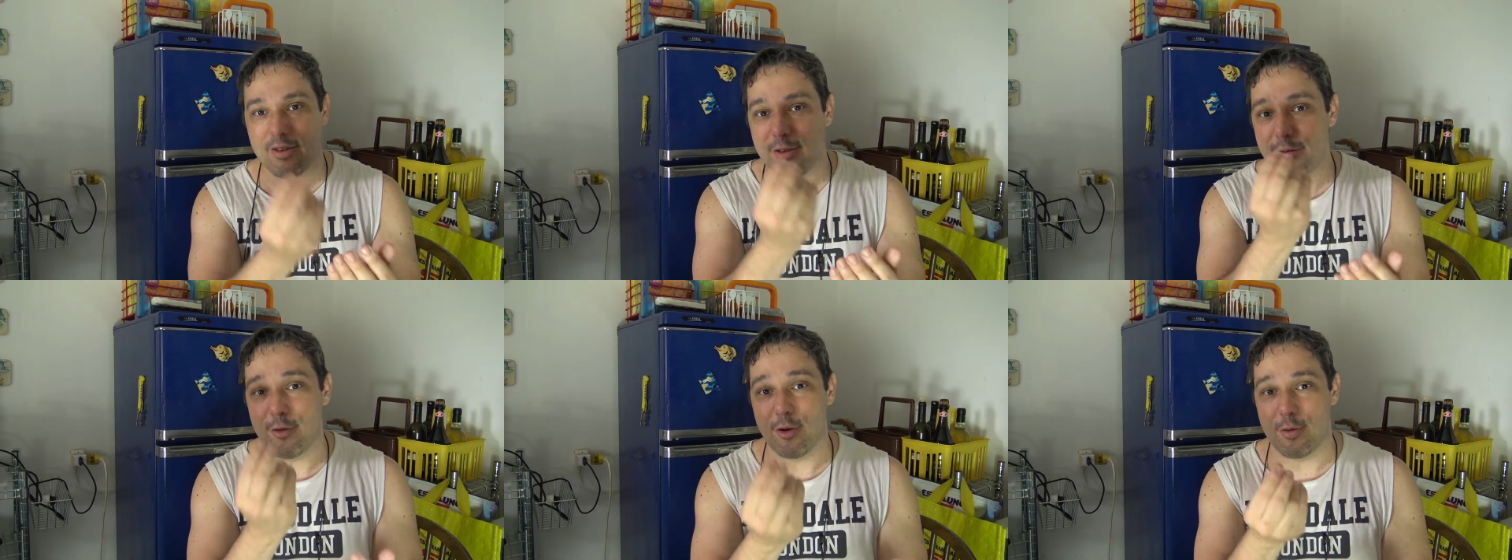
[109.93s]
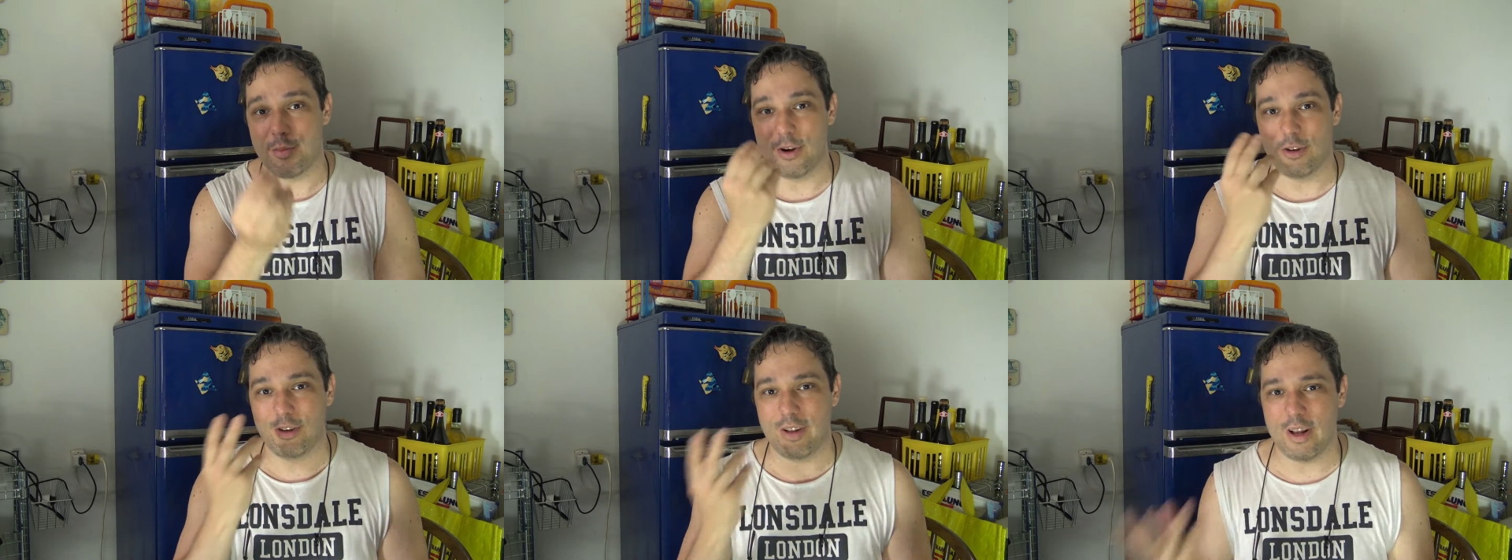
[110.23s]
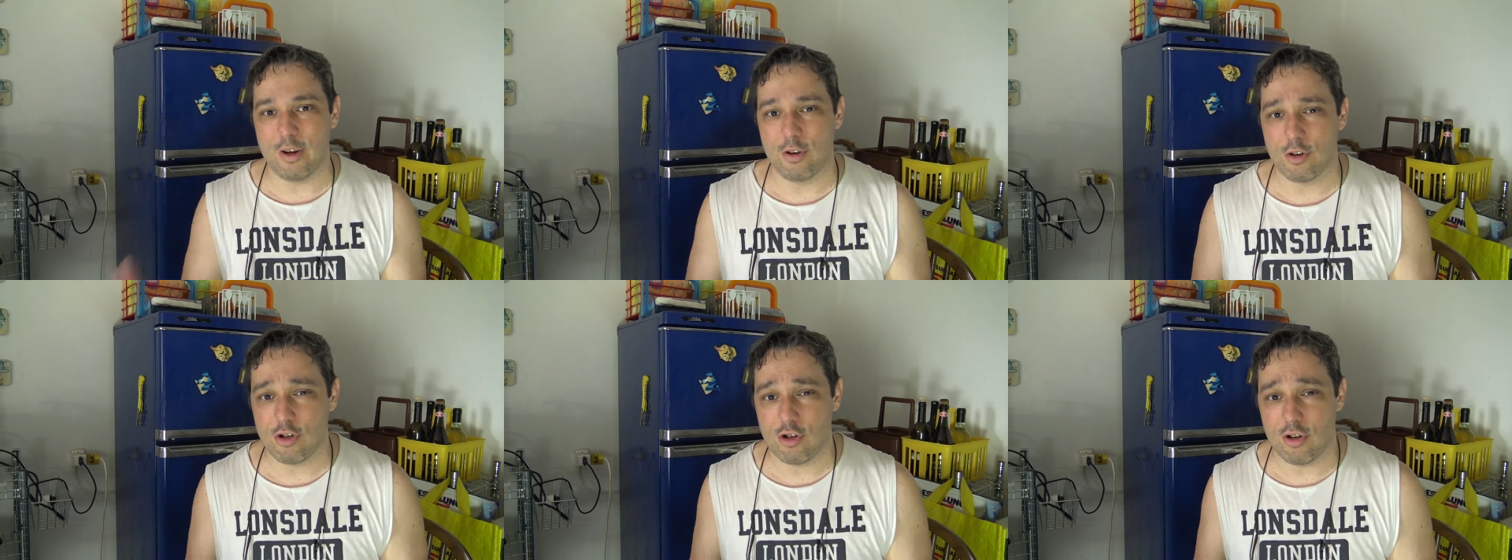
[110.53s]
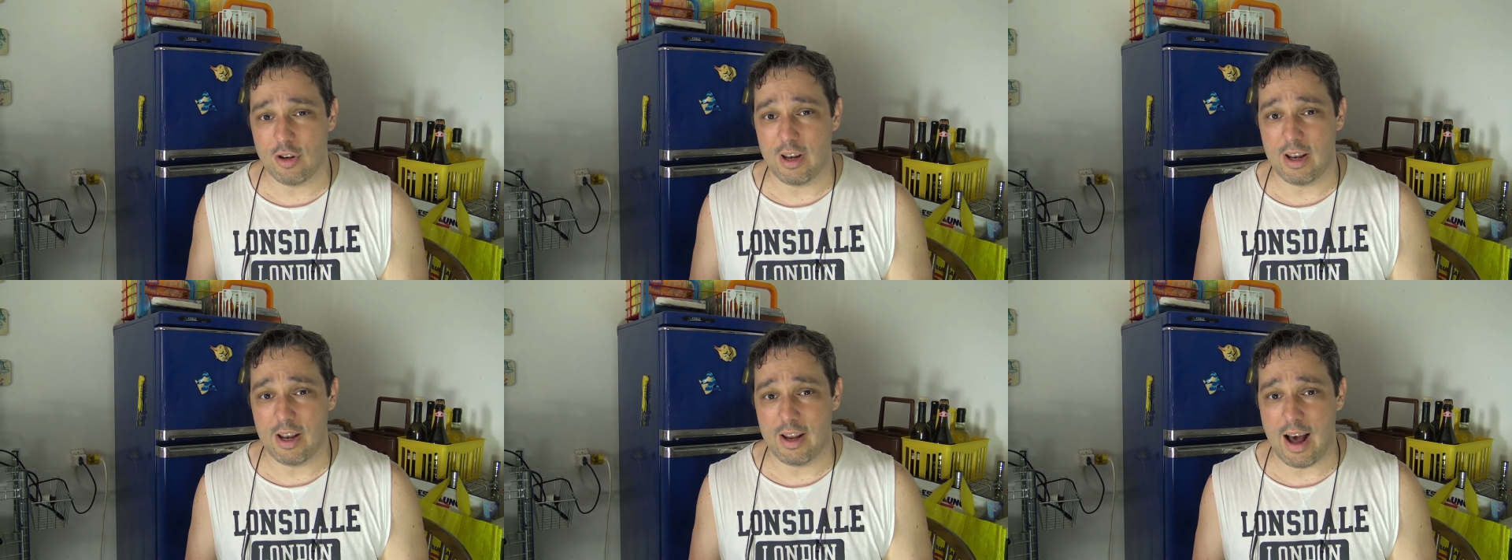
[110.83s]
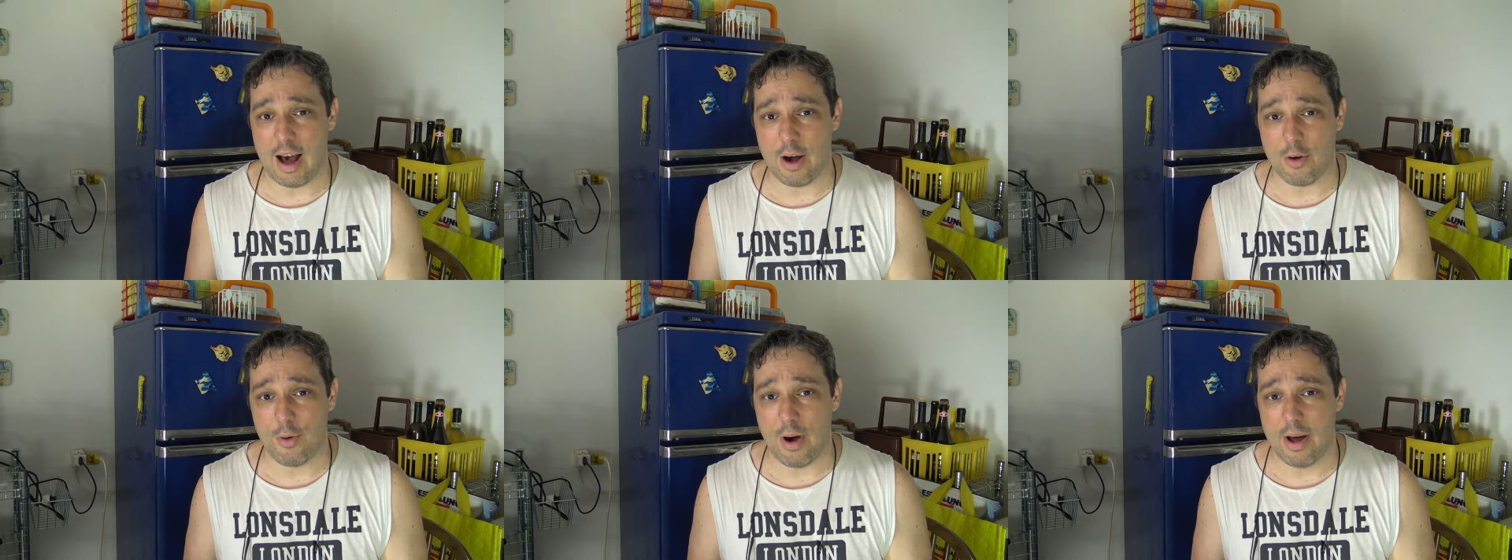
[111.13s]
si formano delle goccioline
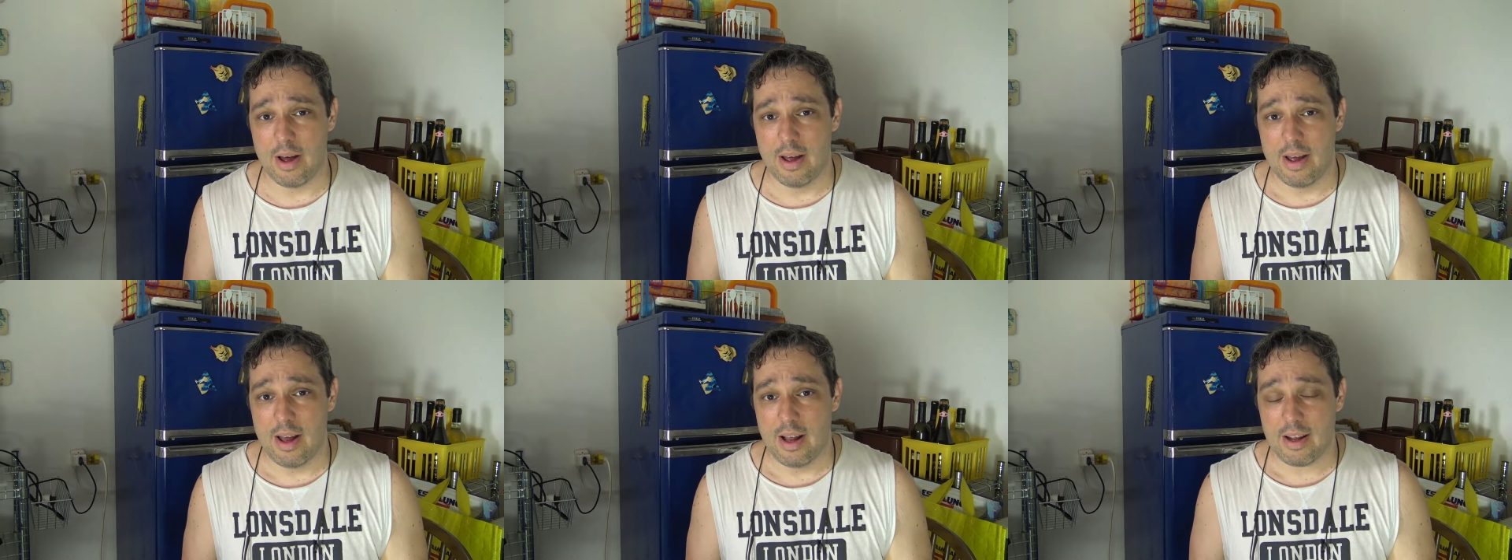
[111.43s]
d'acqua.